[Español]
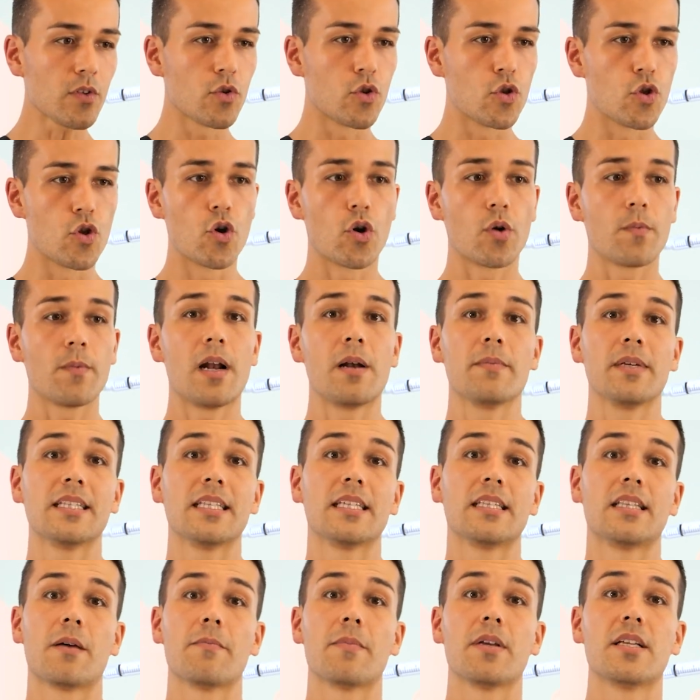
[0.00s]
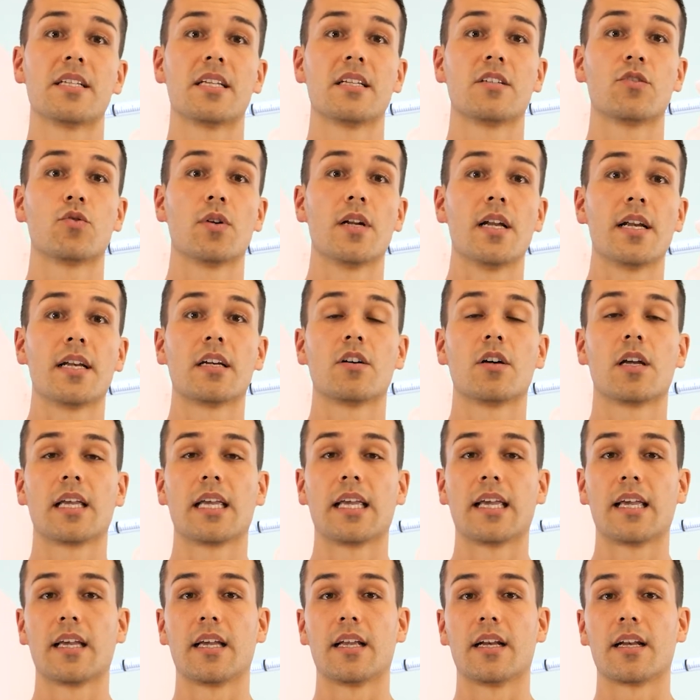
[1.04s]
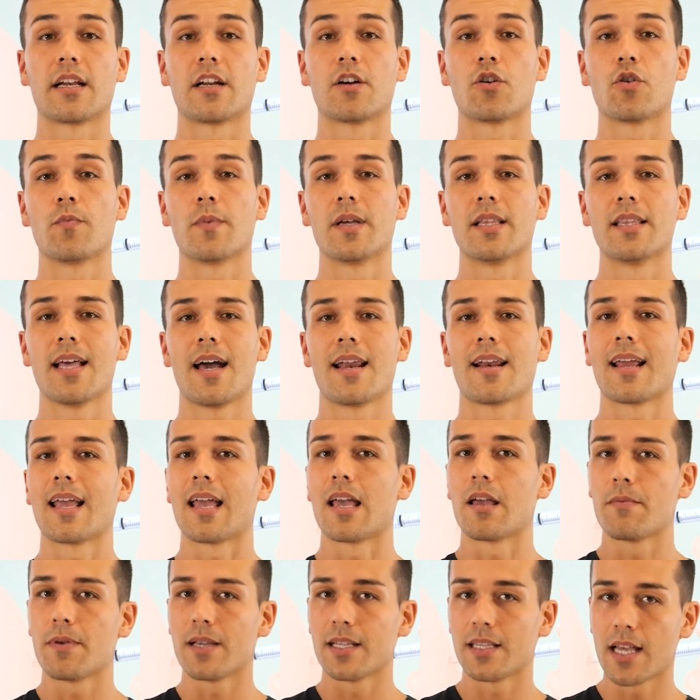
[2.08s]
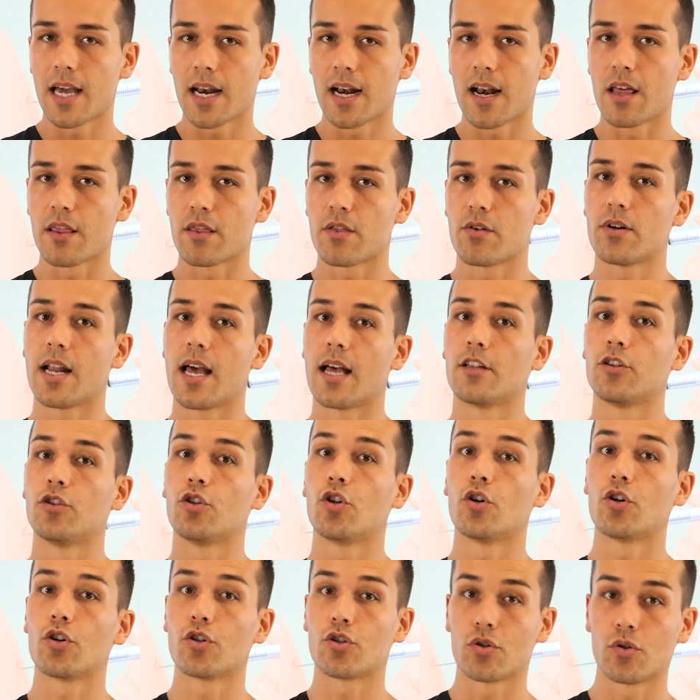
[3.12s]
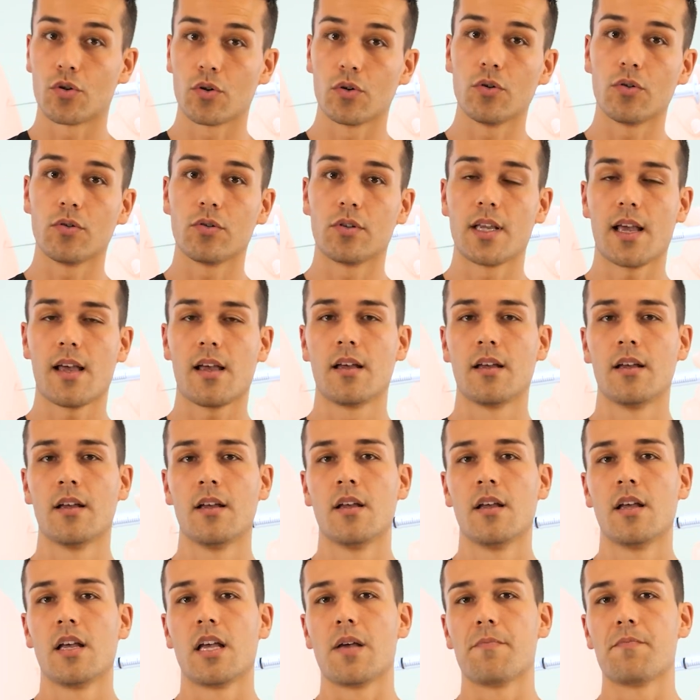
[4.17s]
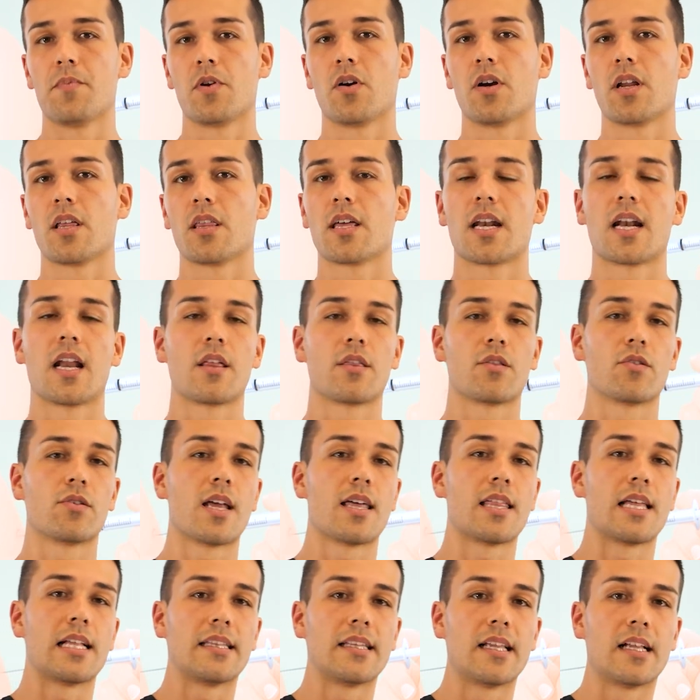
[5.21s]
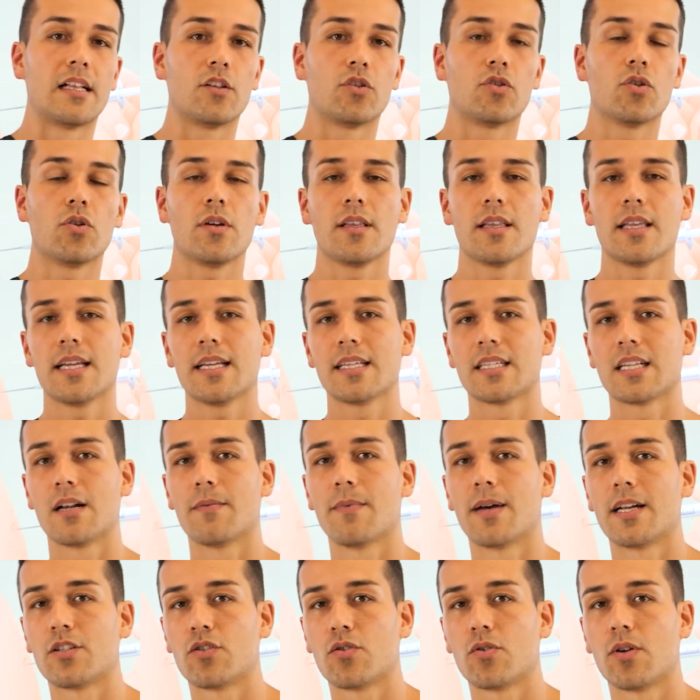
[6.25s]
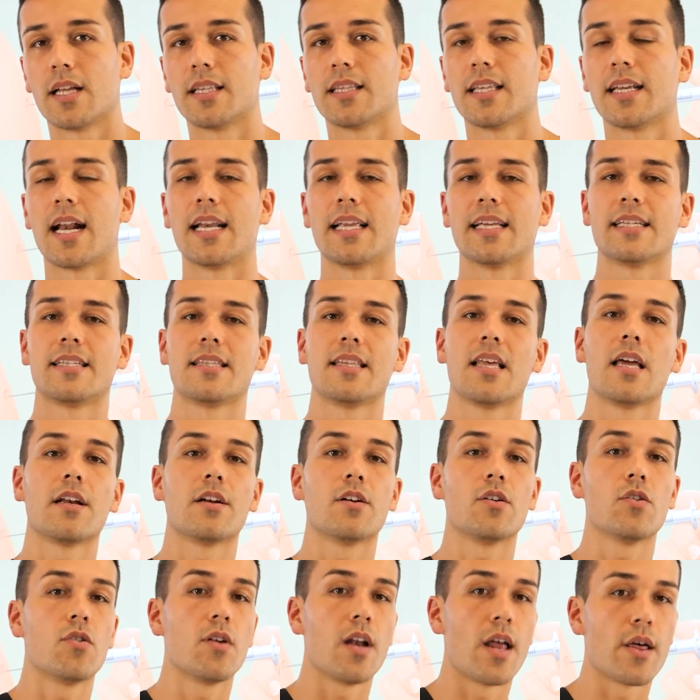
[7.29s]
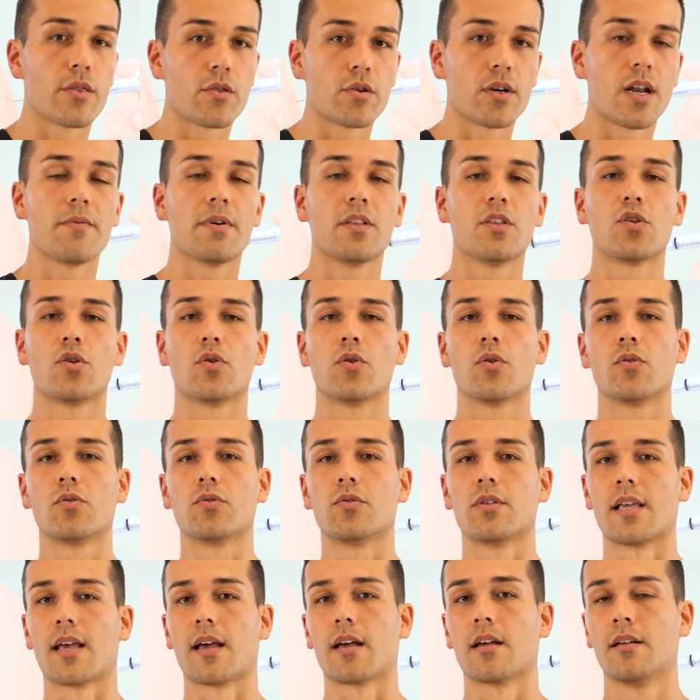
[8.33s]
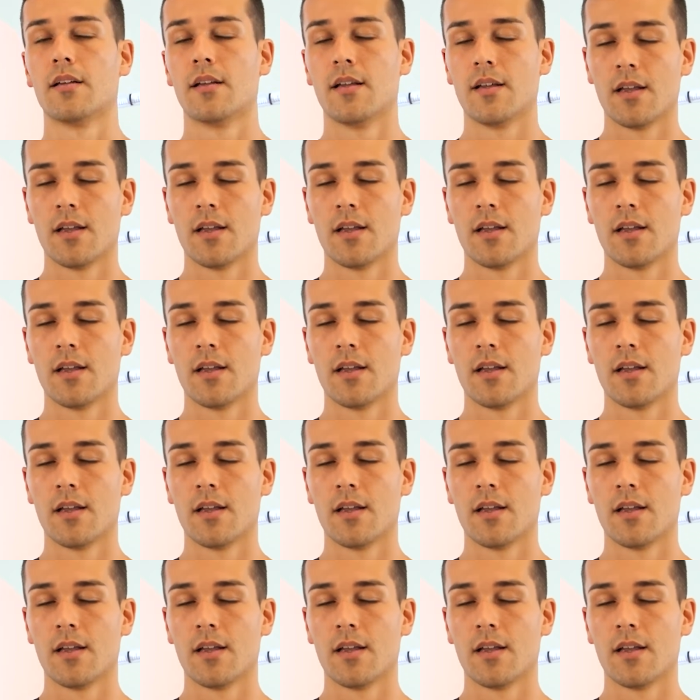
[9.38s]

Normalmente también se suele eh, recomendar evitar la zona dorso-glútea y priorizar la zona del deltoides, el vasto lateral externo, la zona ventroglútea.